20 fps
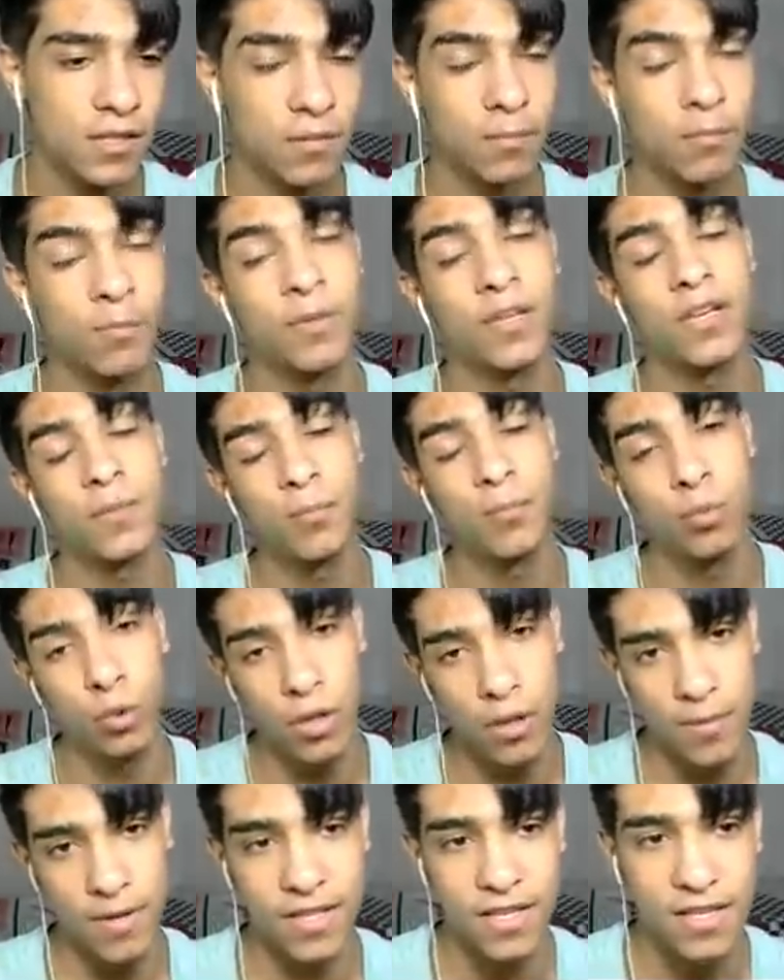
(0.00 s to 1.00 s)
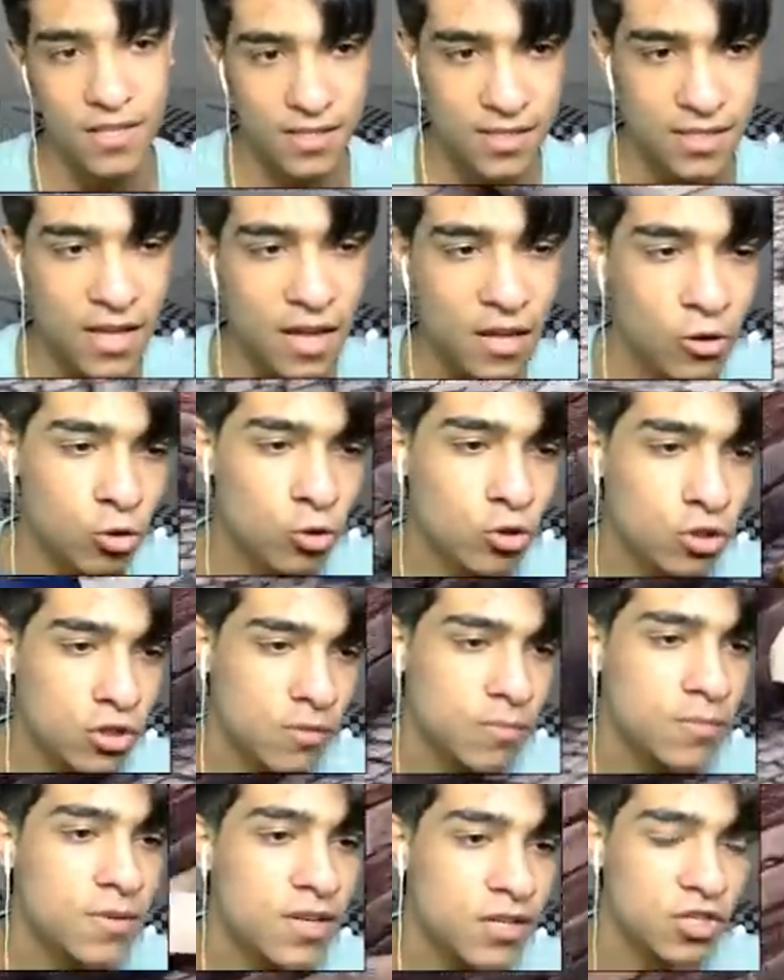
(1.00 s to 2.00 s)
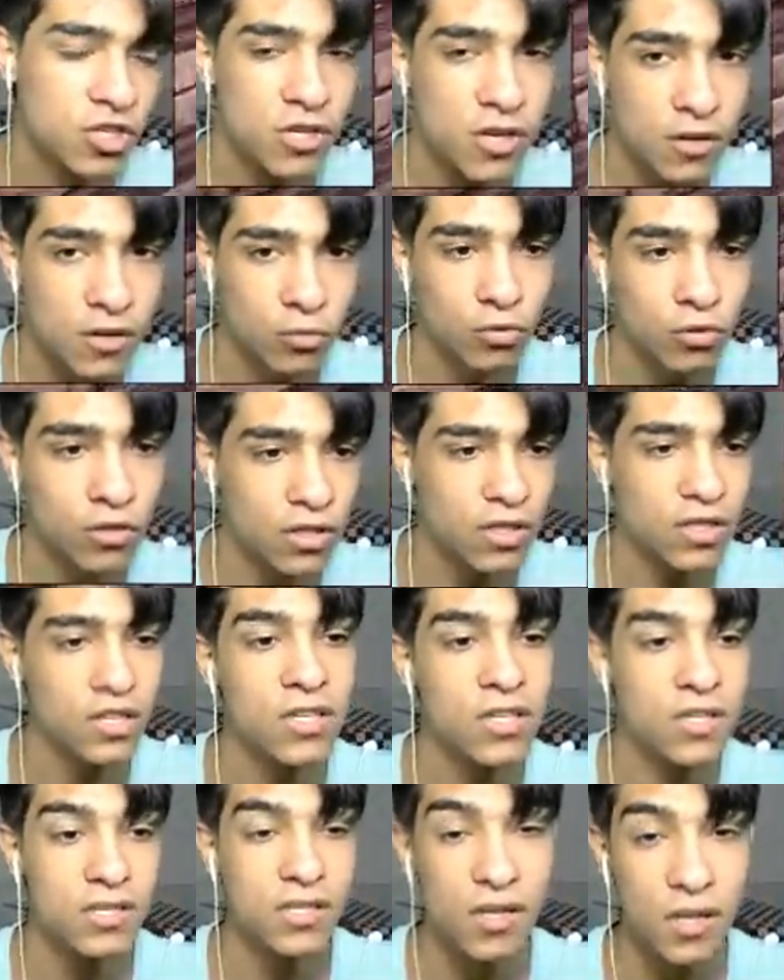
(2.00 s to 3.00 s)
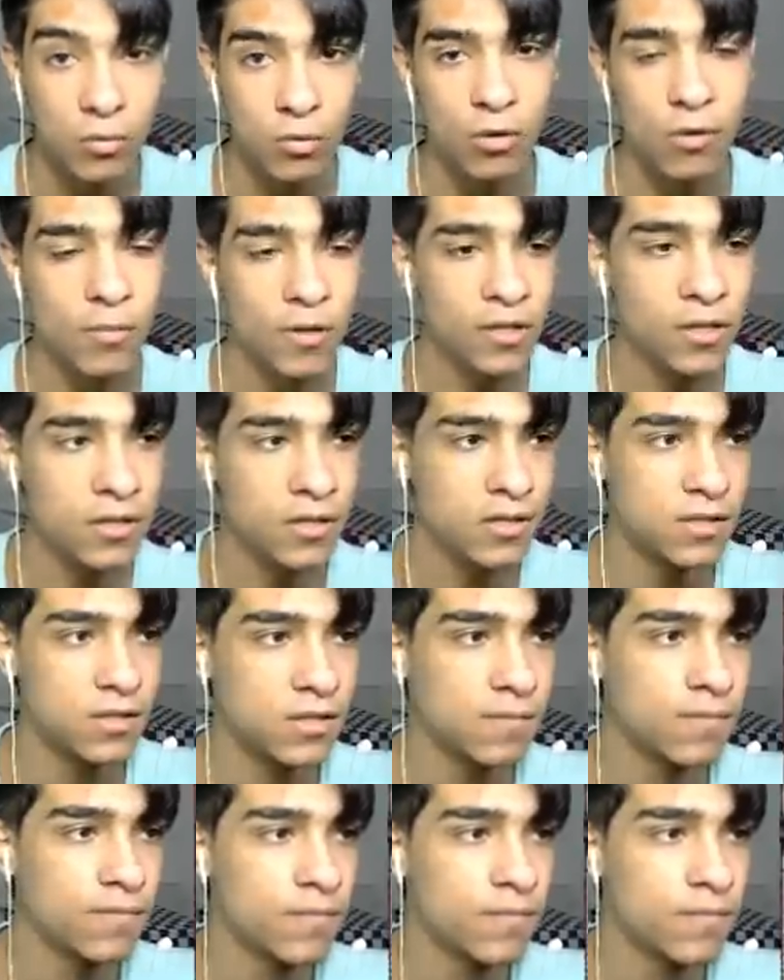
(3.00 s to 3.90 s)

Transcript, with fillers: Biri bulamadınız daha doğrusu birinci roundda. ikisini de bulamadınız.